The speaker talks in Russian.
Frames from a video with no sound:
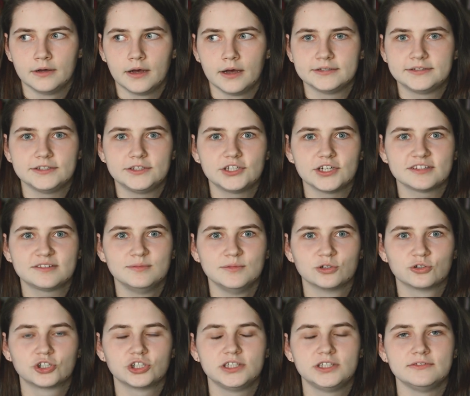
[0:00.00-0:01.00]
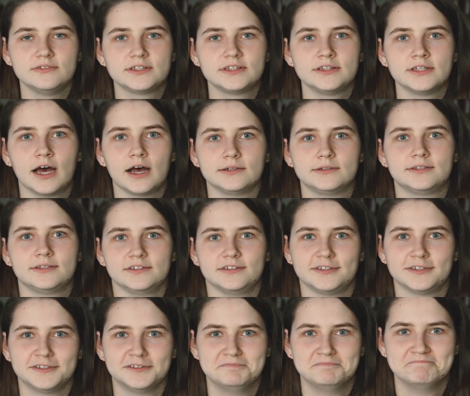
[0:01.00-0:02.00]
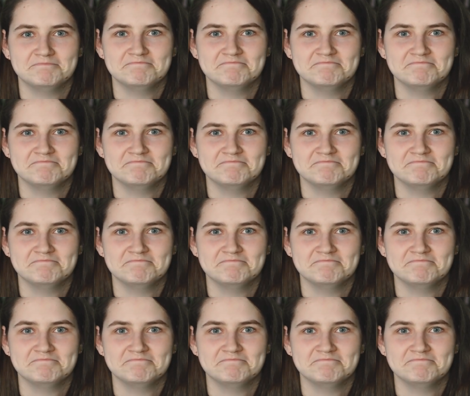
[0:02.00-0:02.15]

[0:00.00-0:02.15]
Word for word: А сейчас мне уже 19.